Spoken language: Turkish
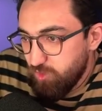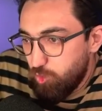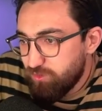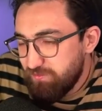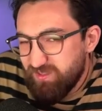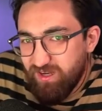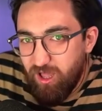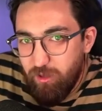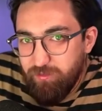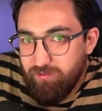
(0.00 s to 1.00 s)
Orada bir tane
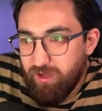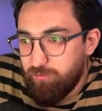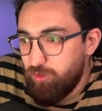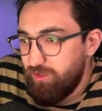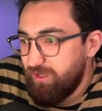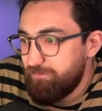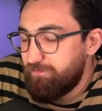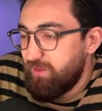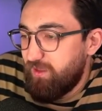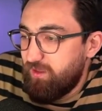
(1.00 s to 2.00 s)
abla var böyle.
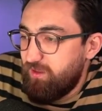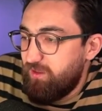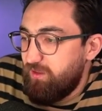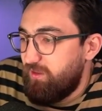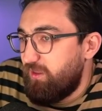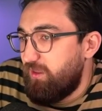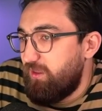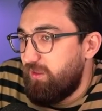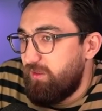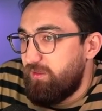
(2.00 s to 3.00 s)

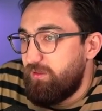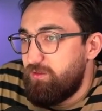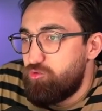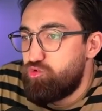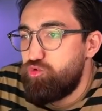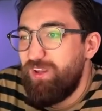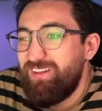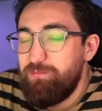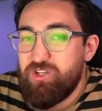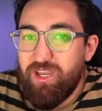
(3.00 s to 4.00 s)
Ee,
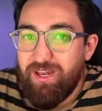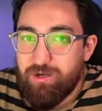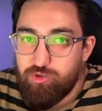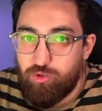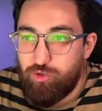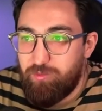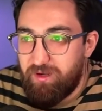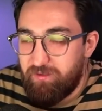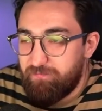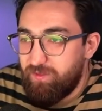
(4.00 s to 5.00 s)
sürekli bir şeyler soruyor
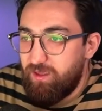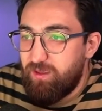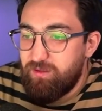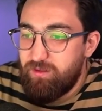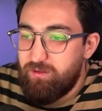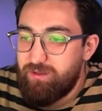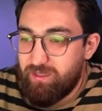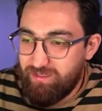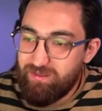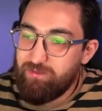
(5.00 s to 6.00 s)
bana. Ya
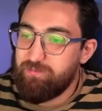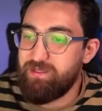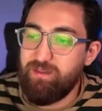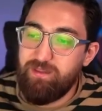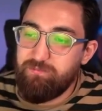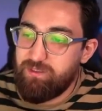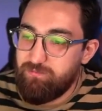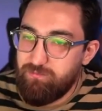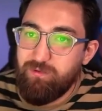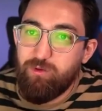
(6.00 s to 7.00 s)
gittim mesela dedim
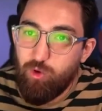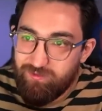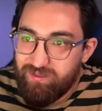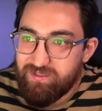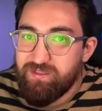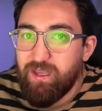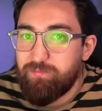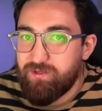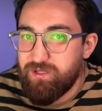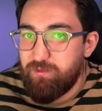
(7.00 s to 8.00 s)
ki Covid testi
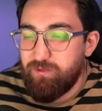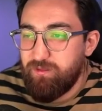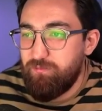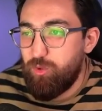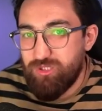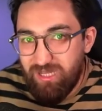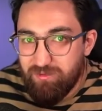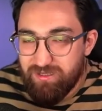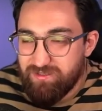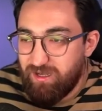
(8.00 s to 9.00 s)
yaptıracağım dedim. Özel bir
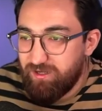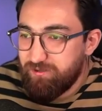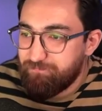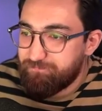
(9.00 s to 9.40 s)
hastane.